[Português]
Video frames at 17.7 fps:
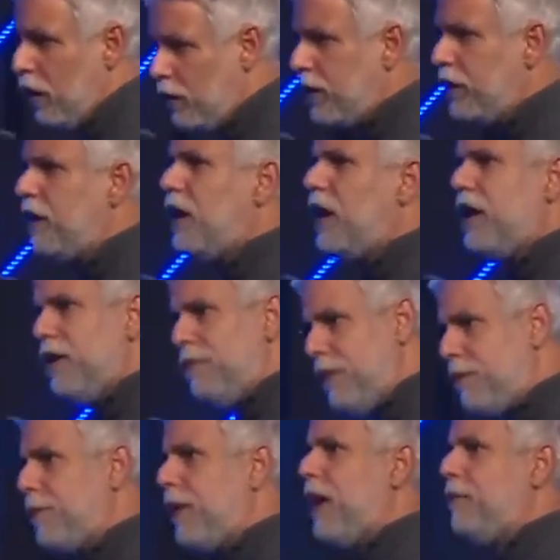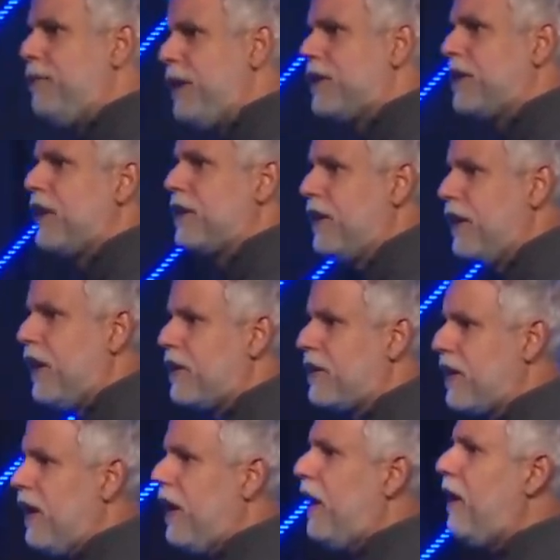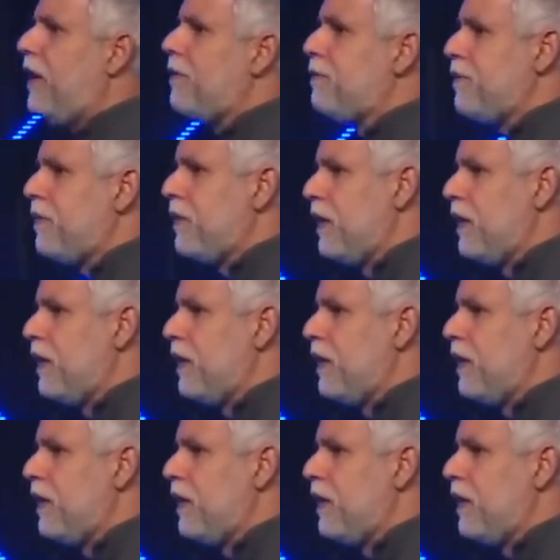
Eu queria, e me permita aqui até